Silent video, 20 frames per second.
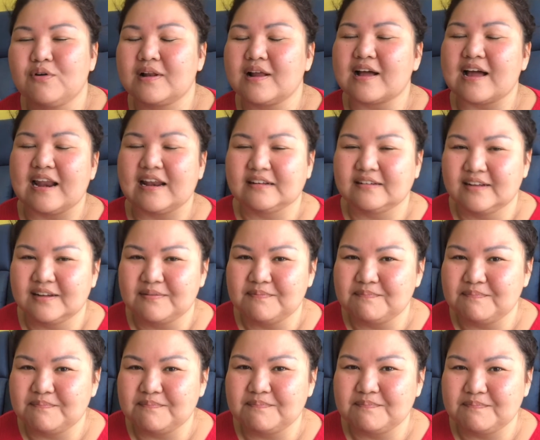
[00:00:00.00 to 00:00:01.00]
ดแล้วกัน
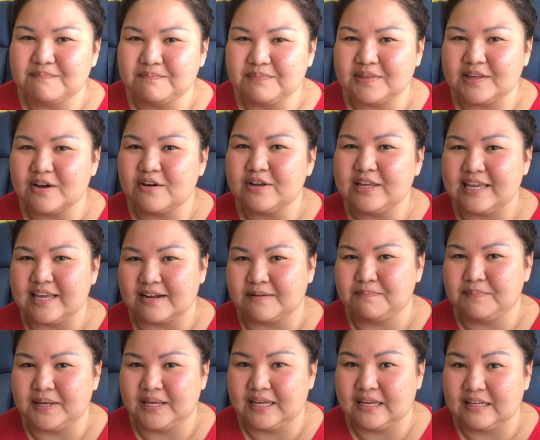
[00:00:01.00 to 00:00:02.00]
เดี๋ยวเหยียด
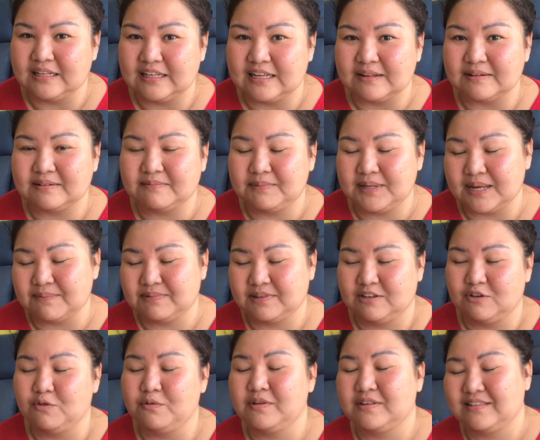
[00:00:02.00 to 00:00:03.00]
ผีเหยียดเหยียบ
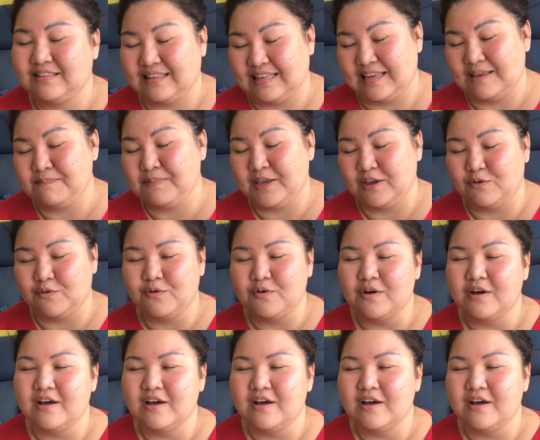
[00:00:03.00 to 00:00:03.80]
สิวสีผิว